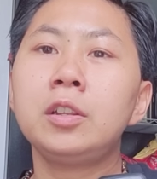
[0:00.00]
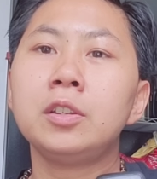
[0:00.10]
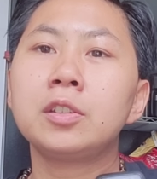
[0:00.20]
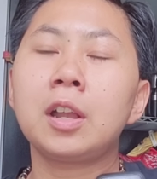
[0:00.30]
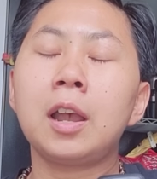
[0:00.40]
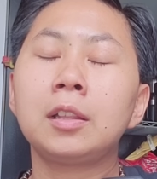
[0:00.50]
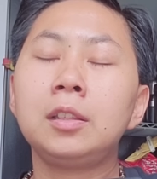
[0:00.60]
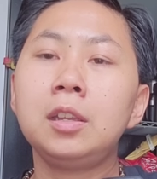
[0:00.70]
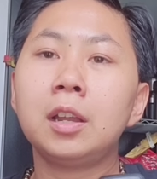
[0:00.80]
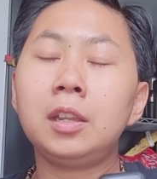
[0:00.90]
jadi
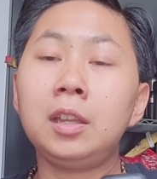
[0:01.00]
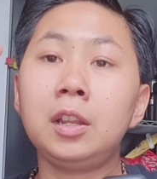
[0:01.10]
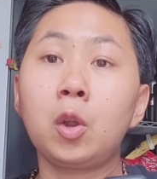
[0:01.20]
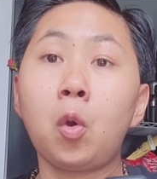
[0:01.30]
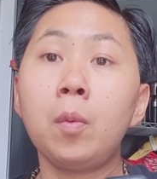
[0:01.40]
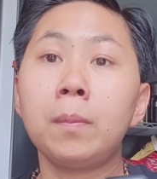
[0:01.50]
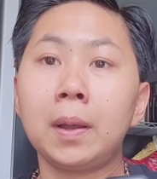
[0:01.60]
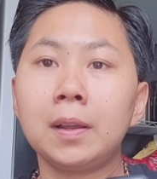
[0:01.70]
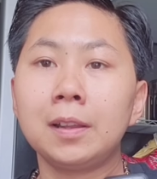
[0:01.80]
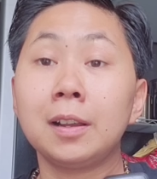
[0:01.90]
saat dia ini
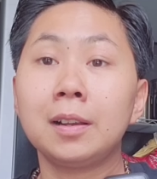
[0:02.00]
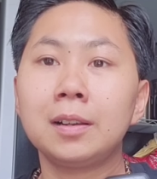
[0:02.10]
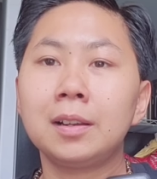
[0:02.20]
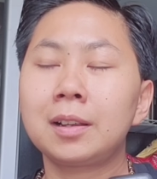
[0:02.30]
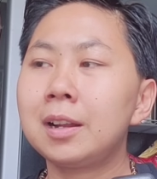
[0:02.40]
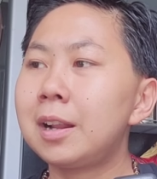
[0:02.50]
koma ya